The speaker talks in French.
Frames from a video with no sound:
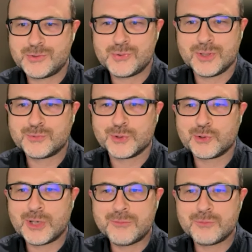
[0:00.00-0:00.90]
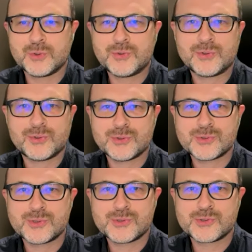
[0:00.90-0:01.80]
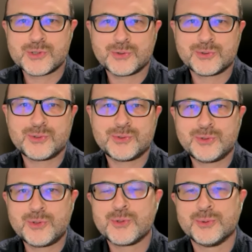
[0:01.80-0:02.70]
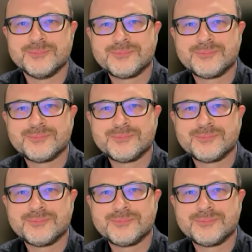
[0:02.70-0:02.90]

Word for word: je suis un photographe de ce genre de, lieu.